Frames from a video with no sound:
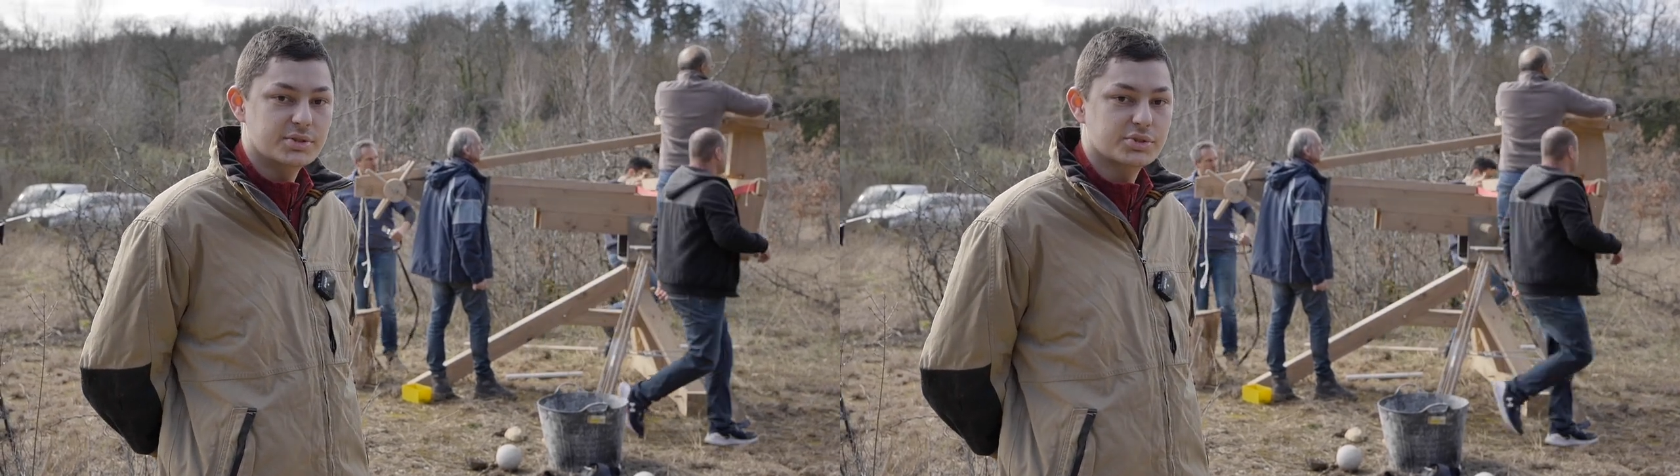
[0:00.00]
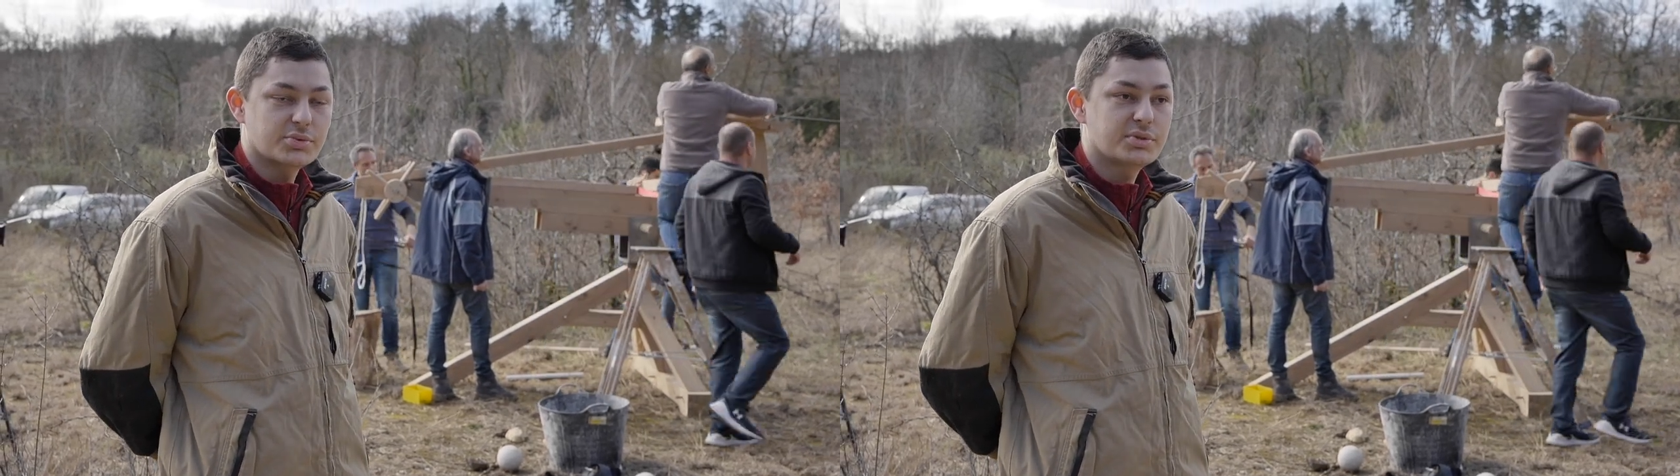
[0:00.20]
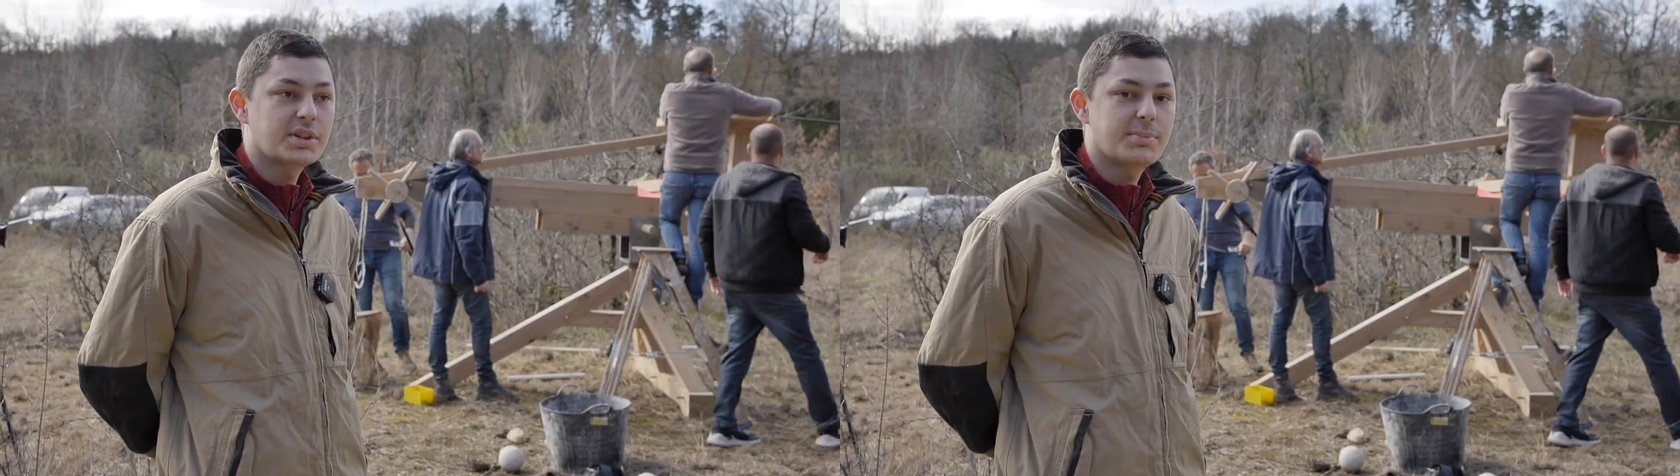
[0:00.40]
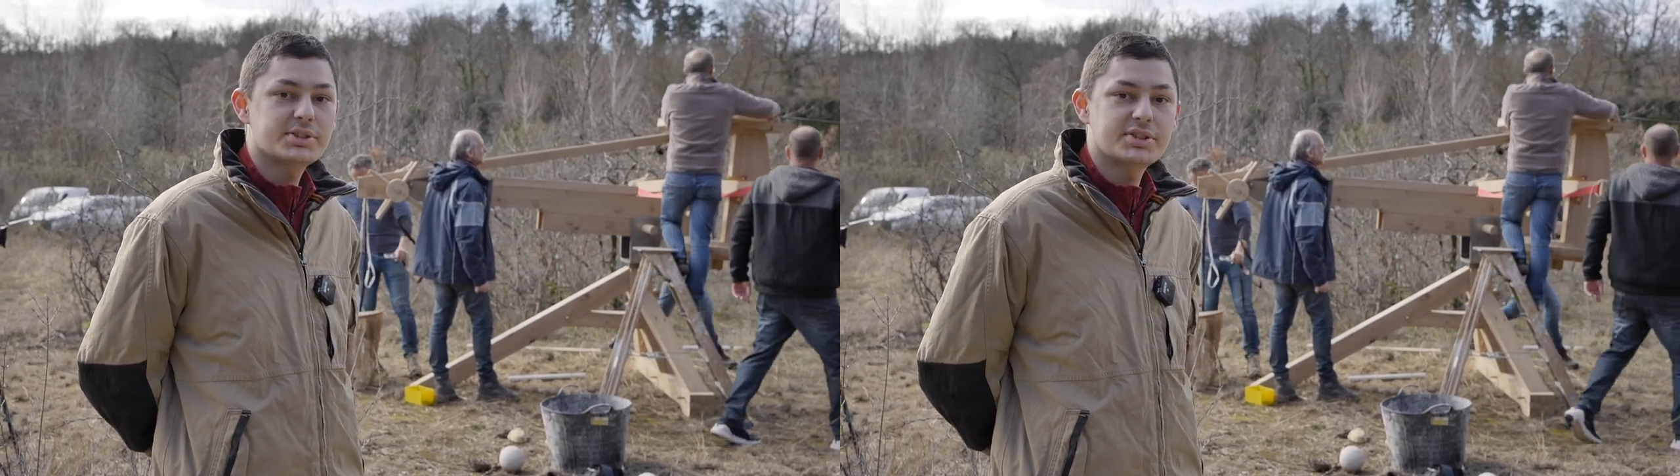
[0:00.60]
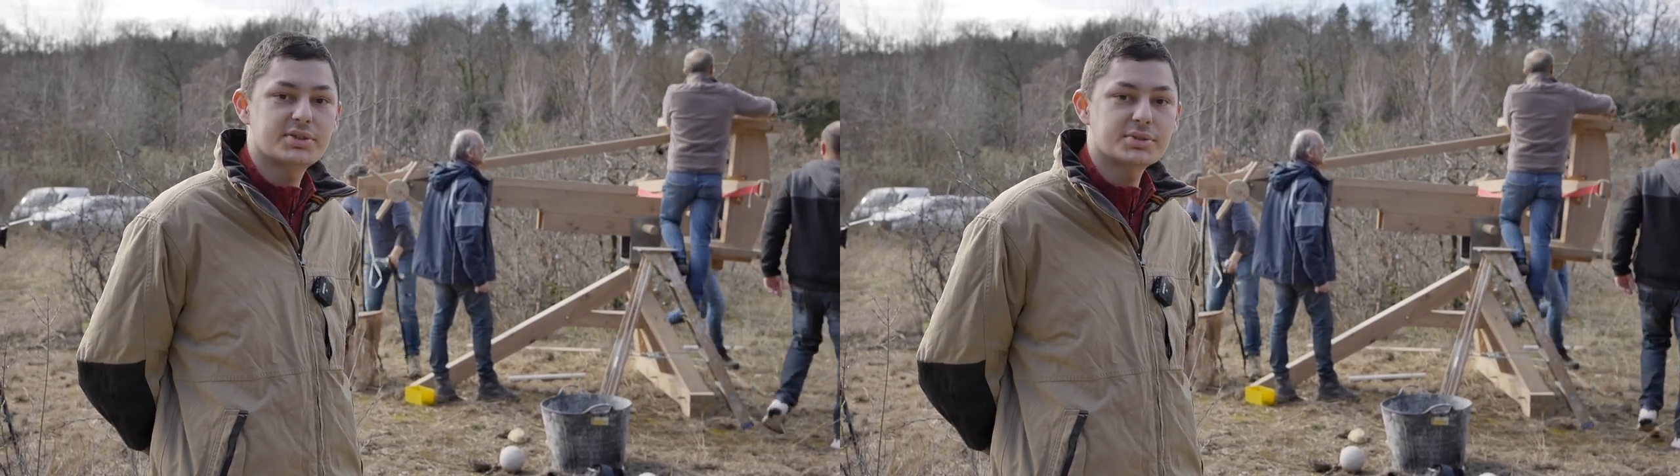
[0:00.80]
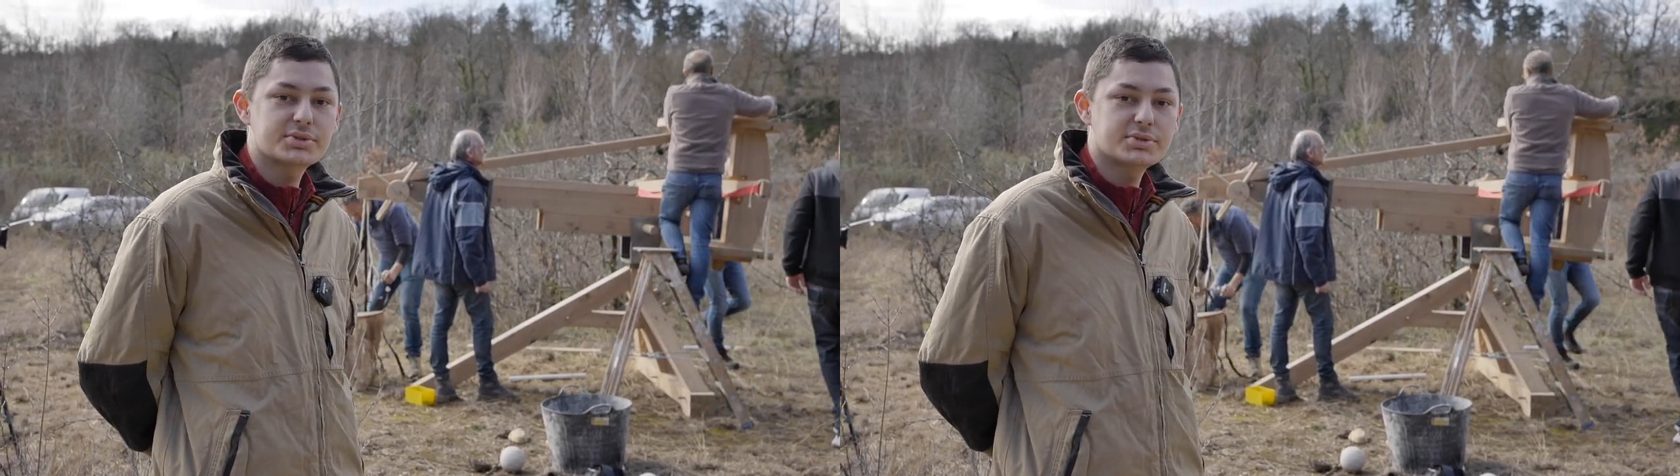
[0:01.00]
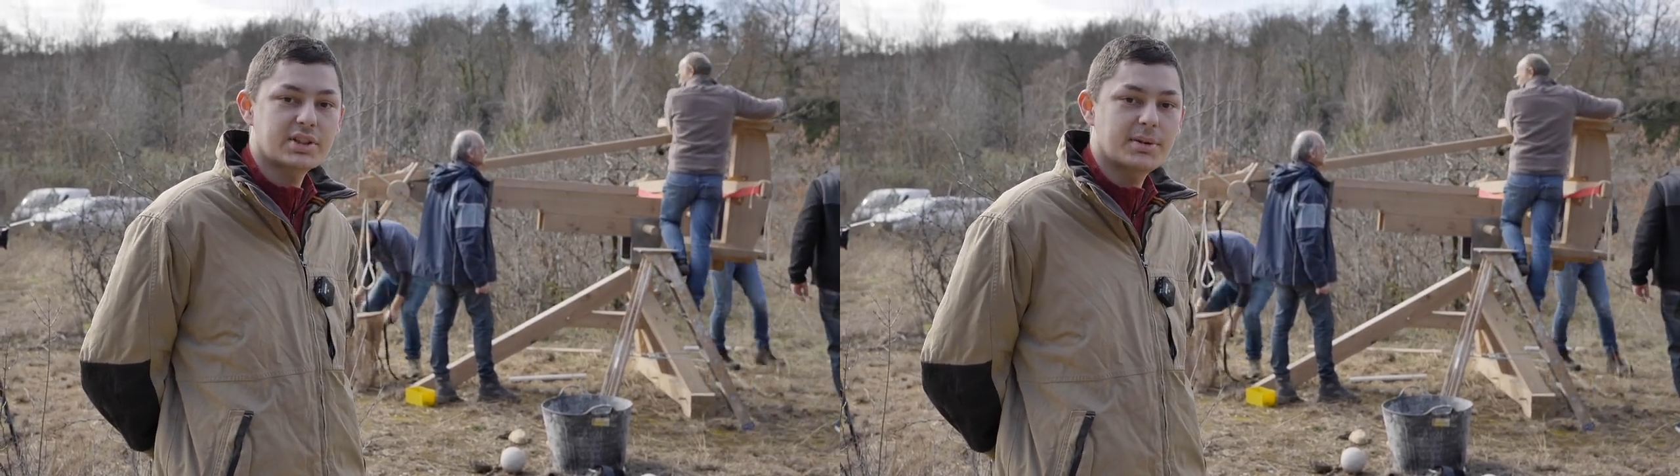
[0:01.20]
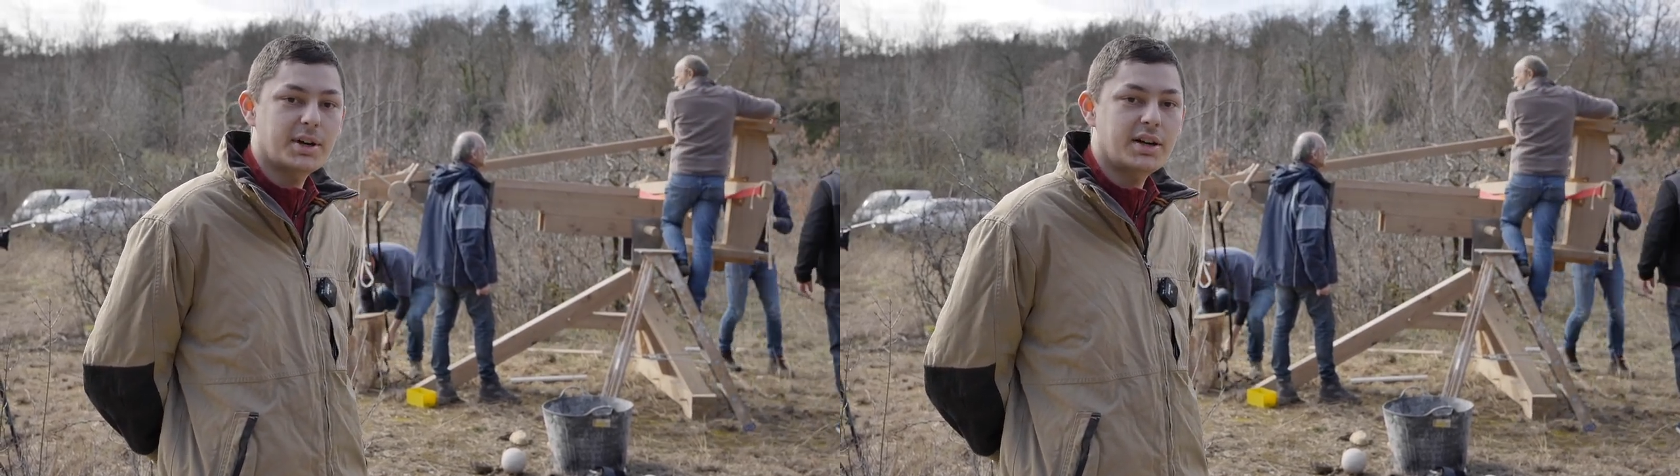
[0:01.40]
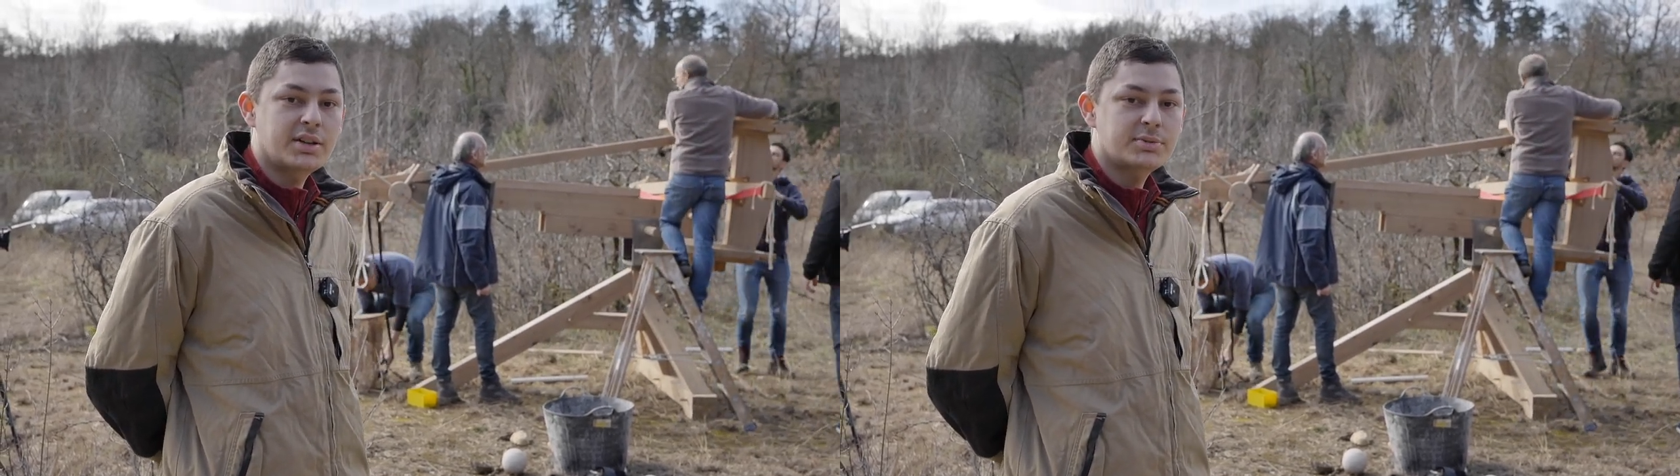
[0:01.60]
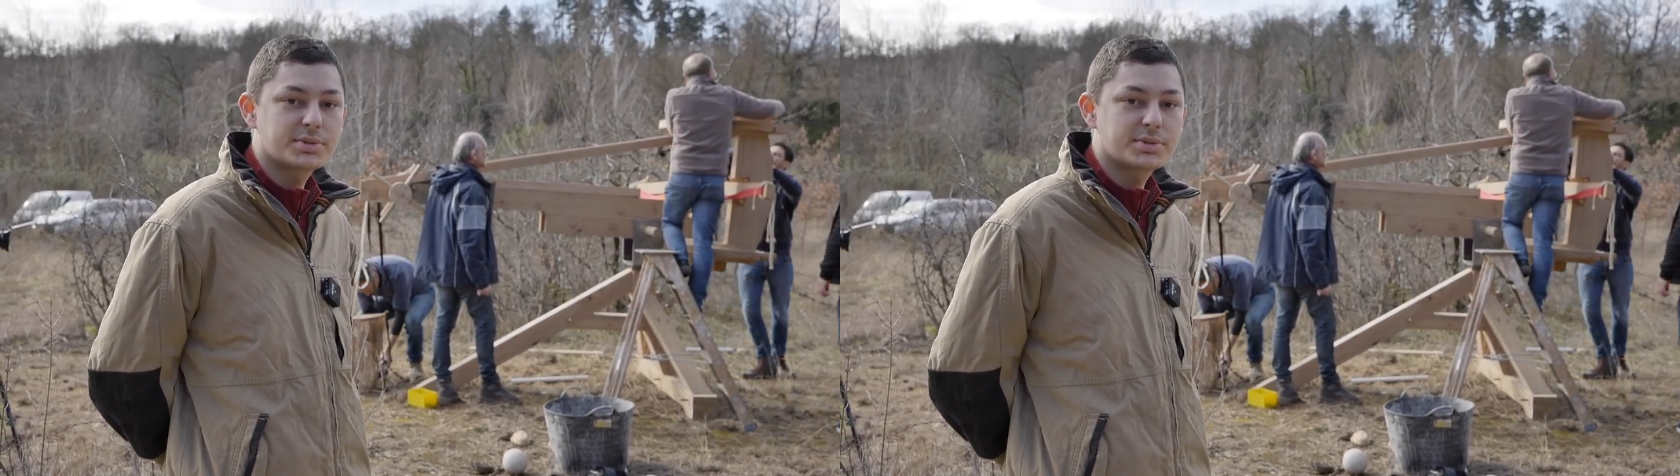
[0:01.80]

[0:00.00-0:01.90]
Aujourd'hui on n'a pas assez de tension dans les bras,